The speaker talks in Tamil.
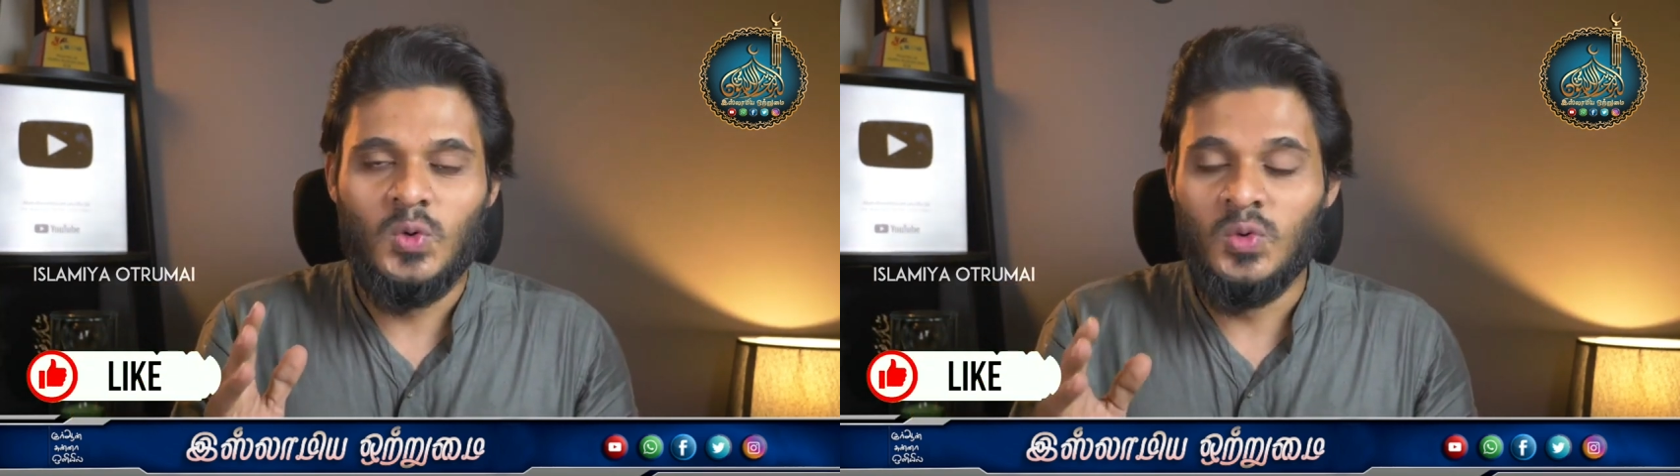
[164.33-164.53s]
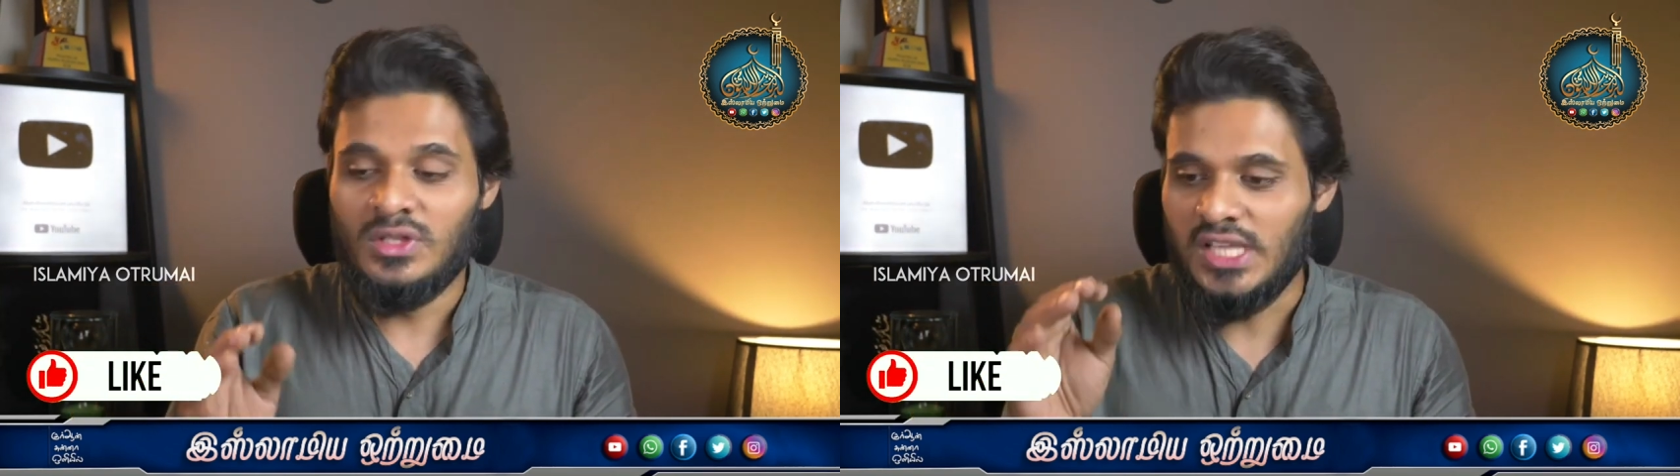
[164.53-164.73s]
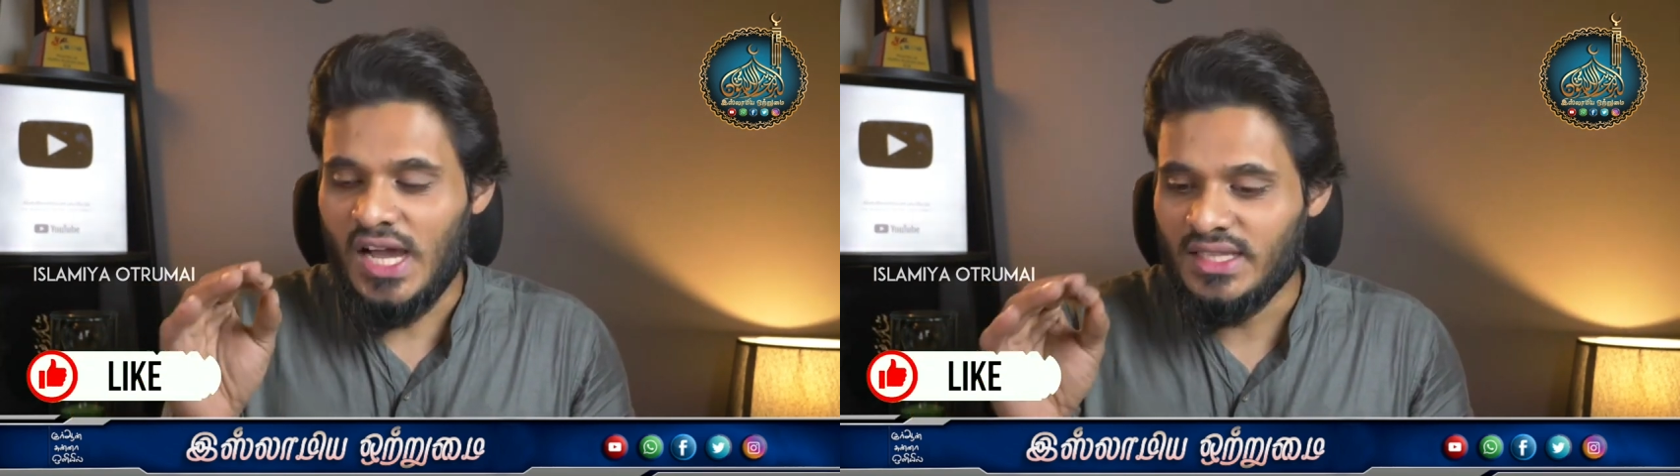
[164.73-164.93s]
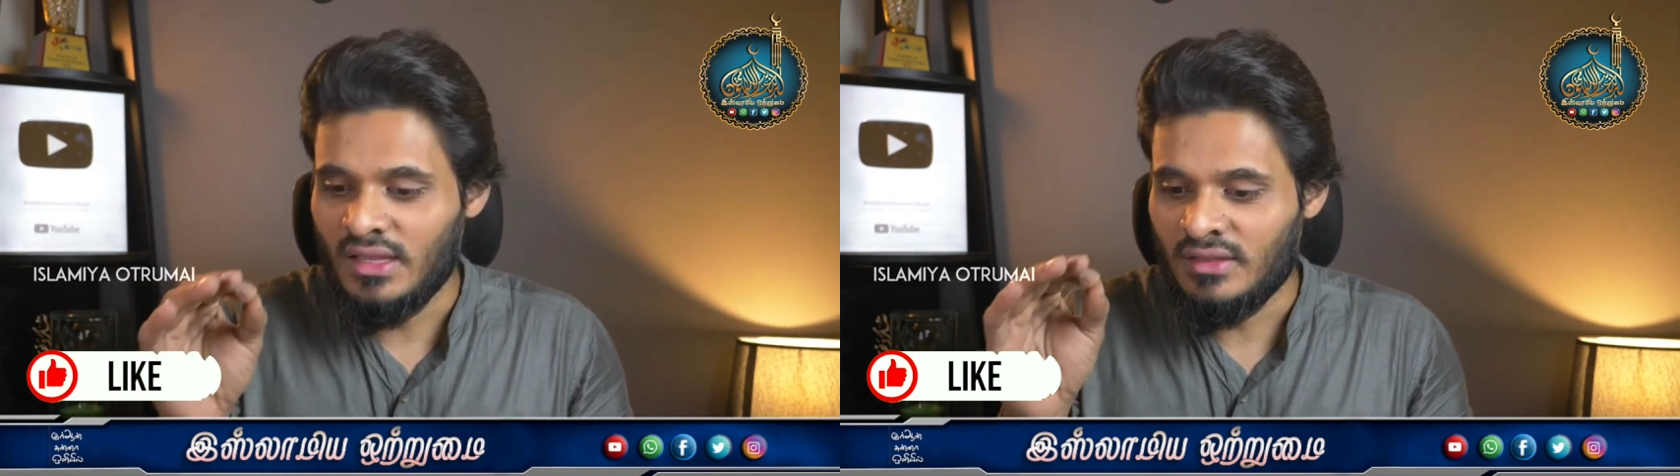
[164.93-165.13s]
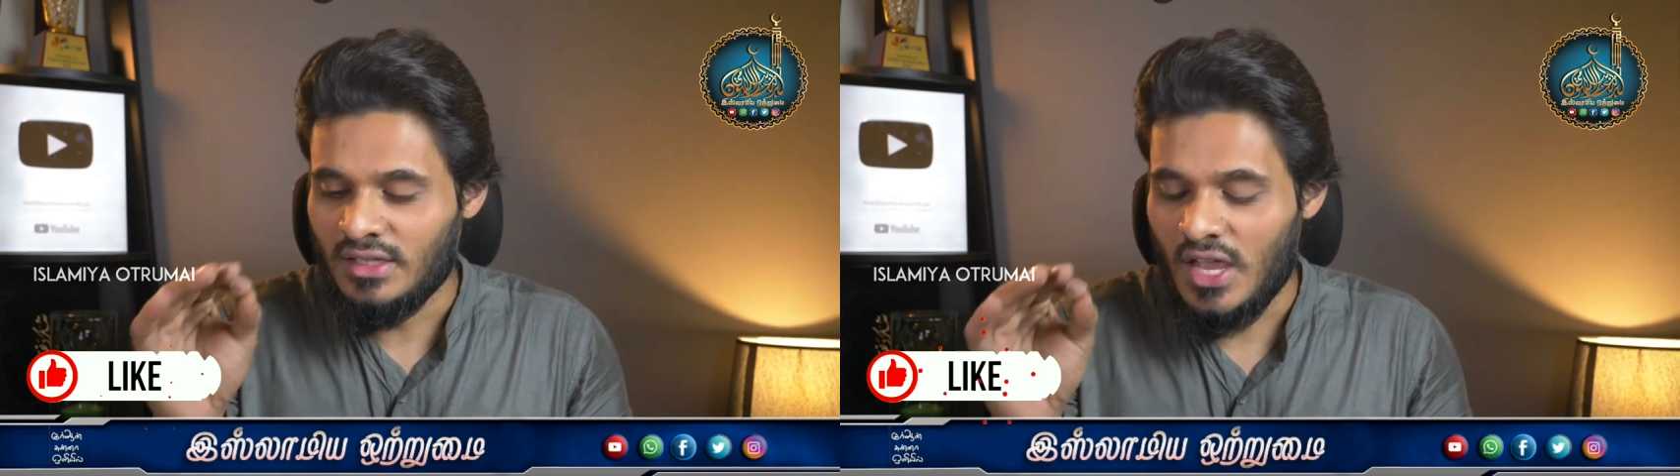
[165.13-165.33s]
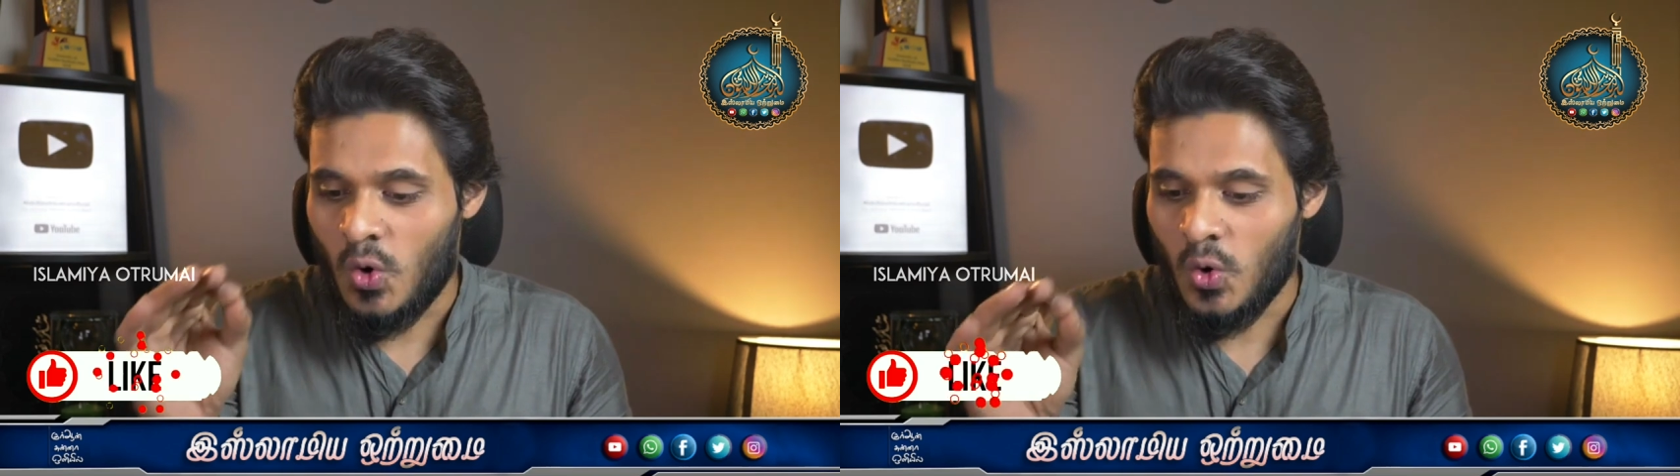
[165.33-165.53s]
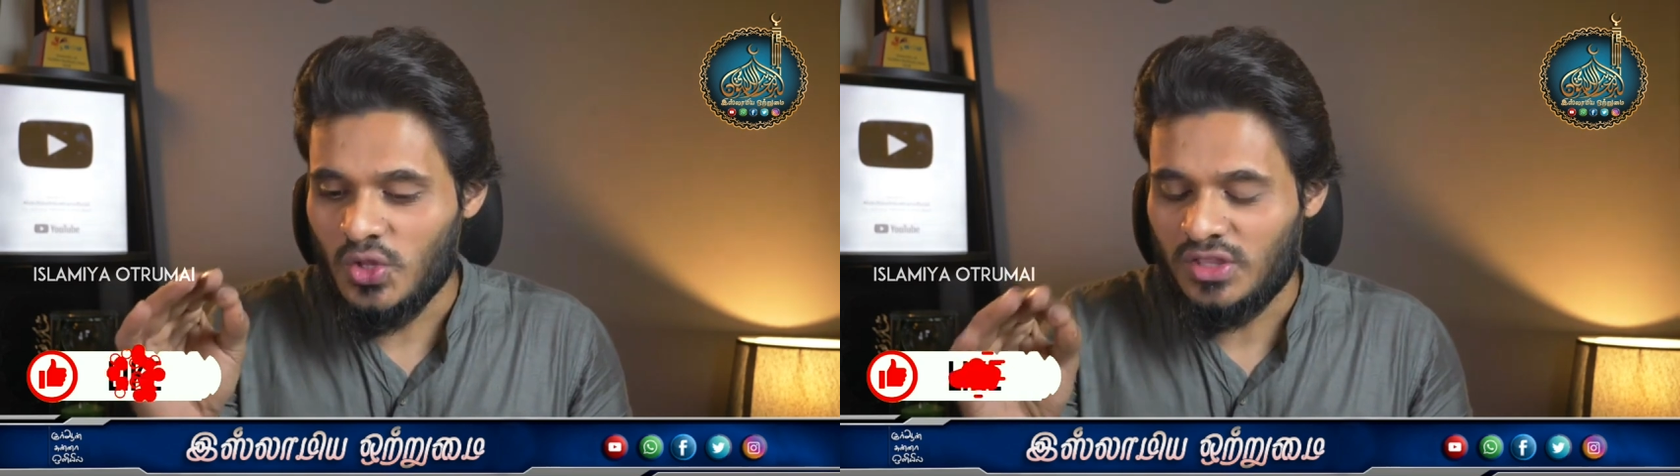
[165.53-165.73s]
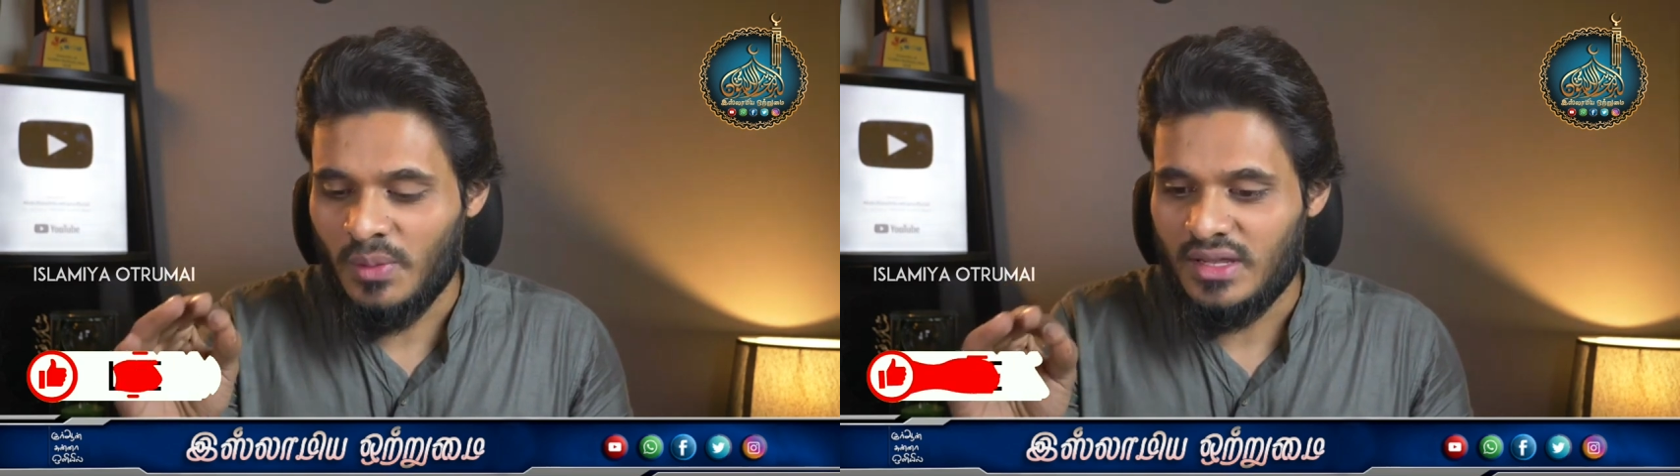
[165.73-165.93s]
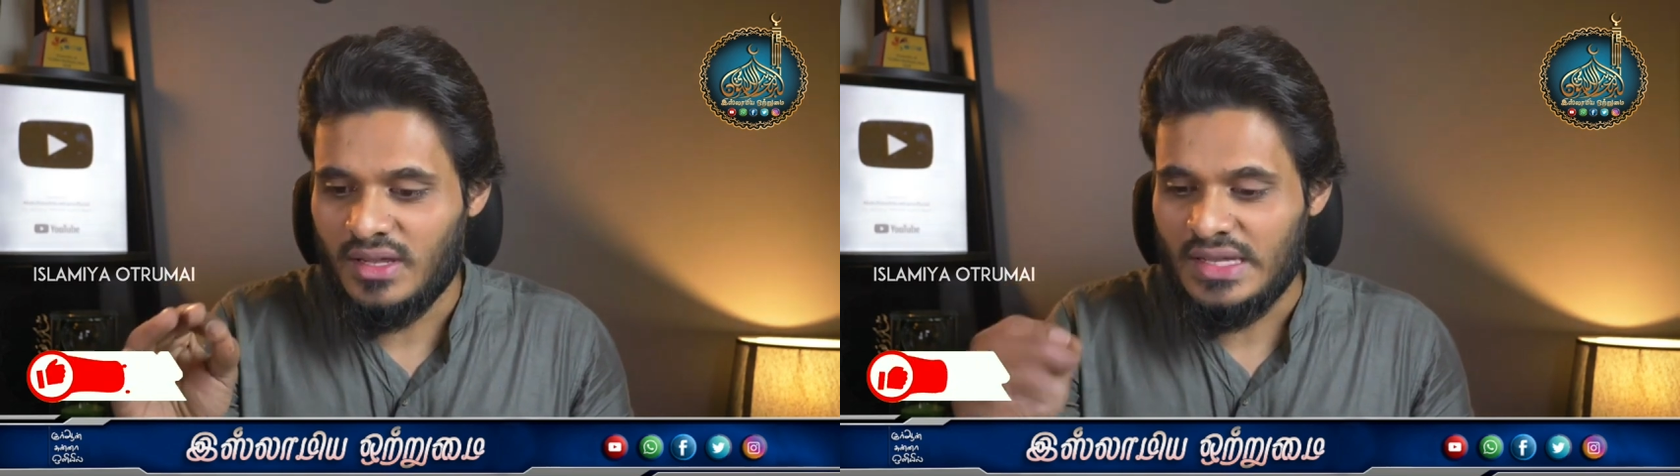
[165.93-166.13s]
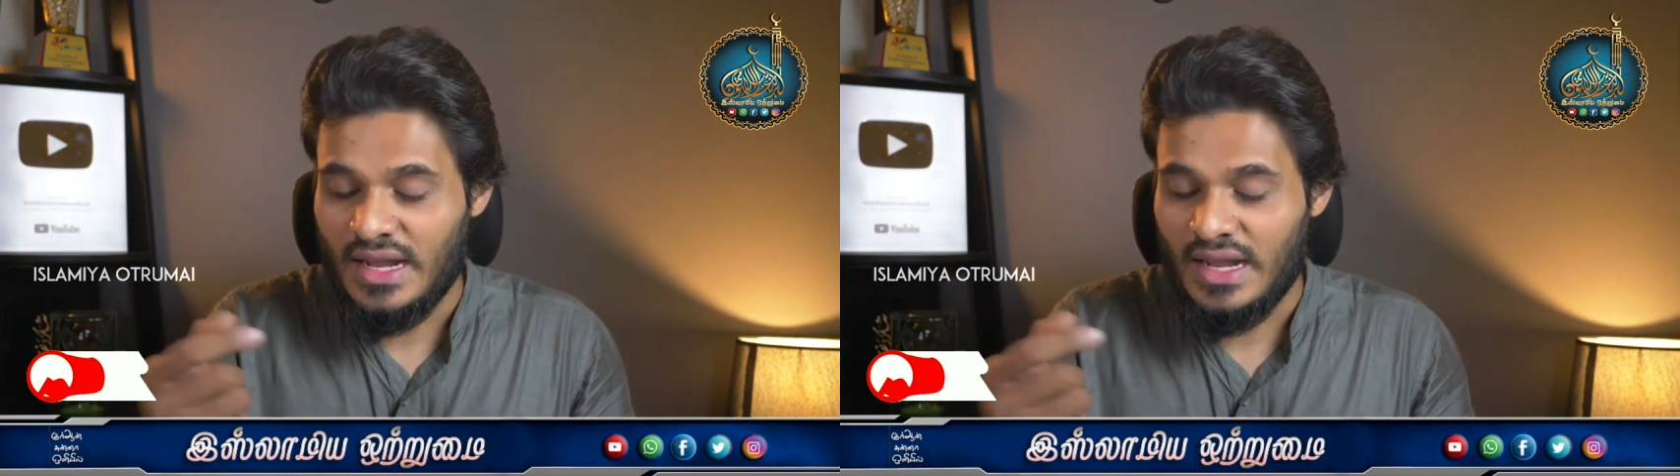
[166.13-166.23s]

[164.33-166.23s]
உன் தாய் தந்தையை கொடுத்தவைக்கு